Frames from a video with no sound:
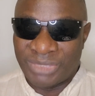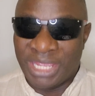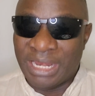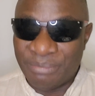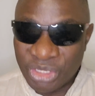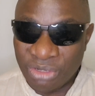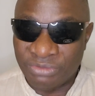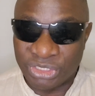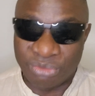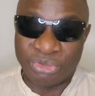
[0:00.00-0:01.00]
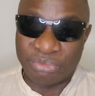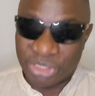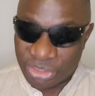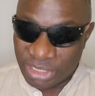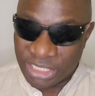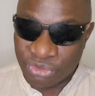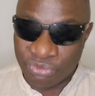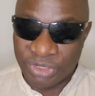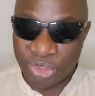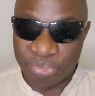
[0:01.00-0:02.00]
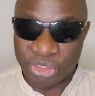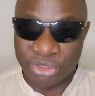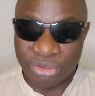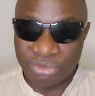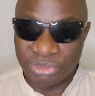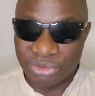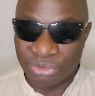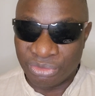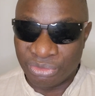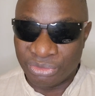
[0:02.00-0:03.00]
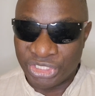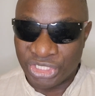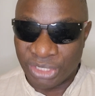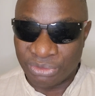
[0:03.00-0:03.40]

Et la meilleure façon, bon, maintenant on a découvert le pétrole au, au Niger